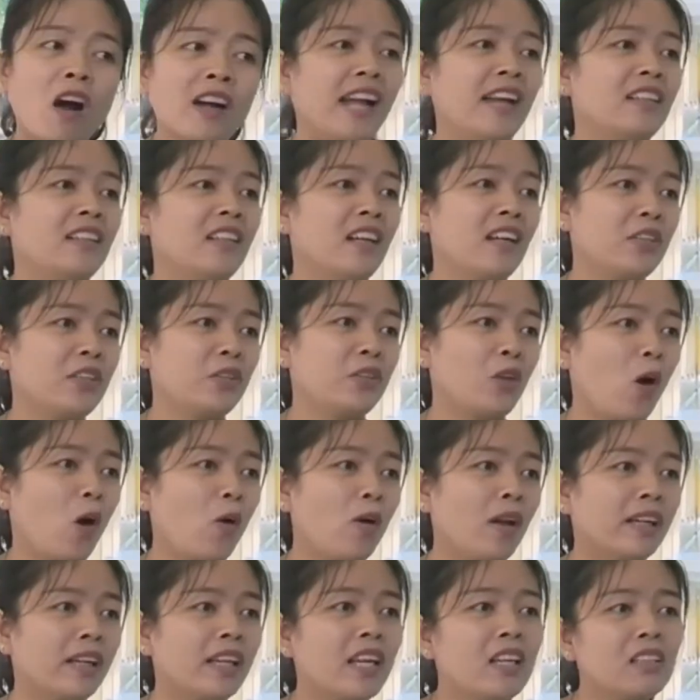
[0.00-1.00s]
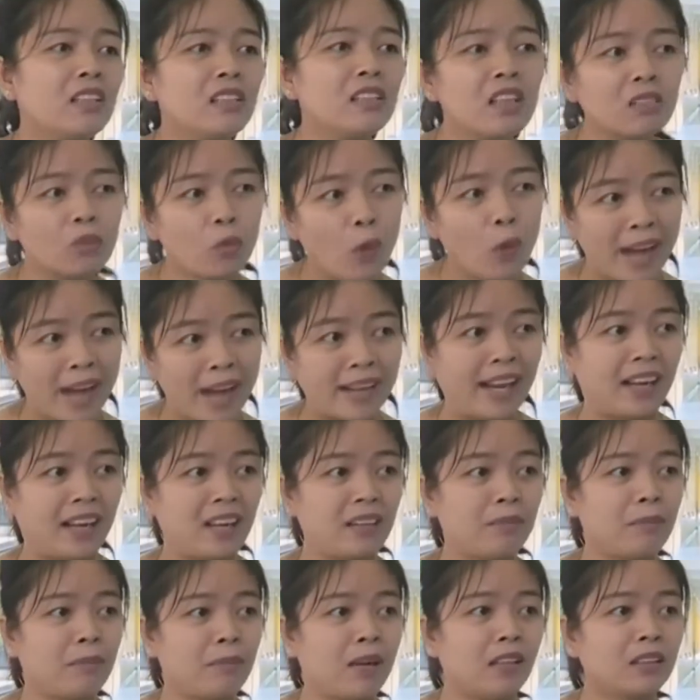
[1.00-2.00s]
khăn ở cái chỗ là kiến thức quá
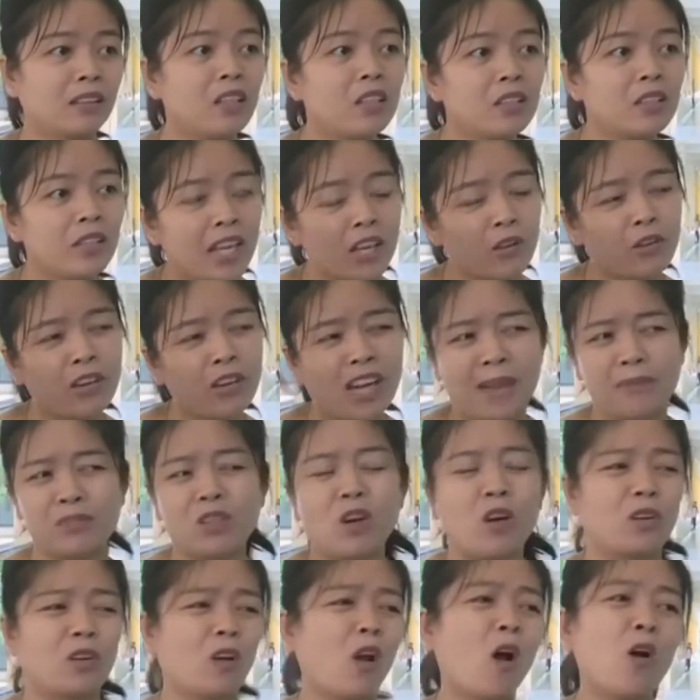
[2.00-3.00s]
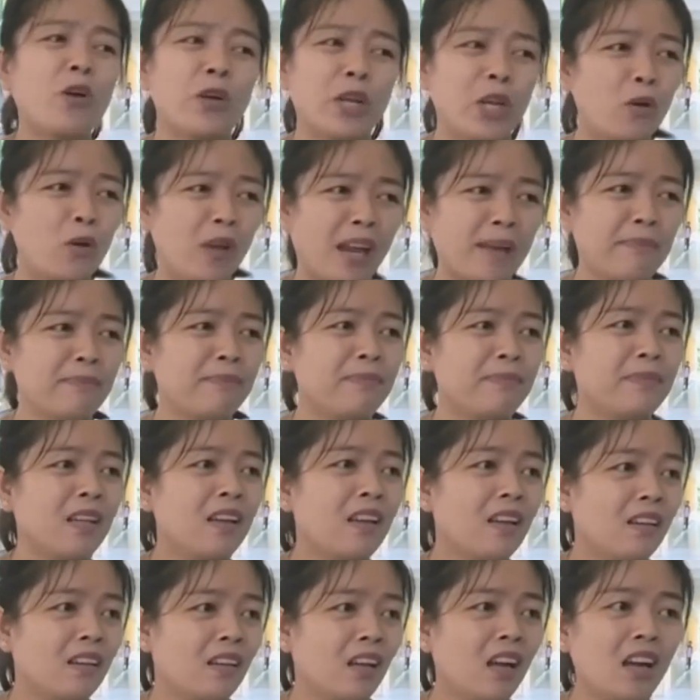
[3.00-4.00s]
nặng mà tư duy của em còn non yếu lắm,
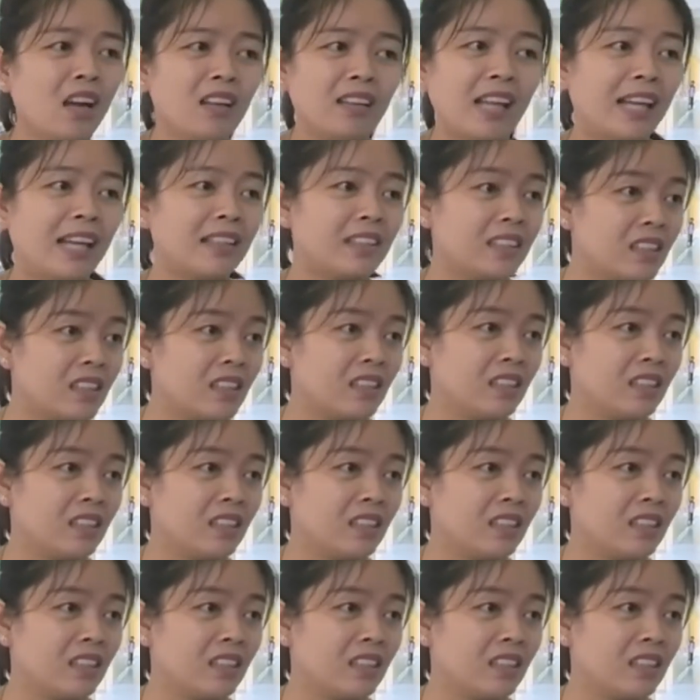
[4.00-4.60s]
nó hình thành chưa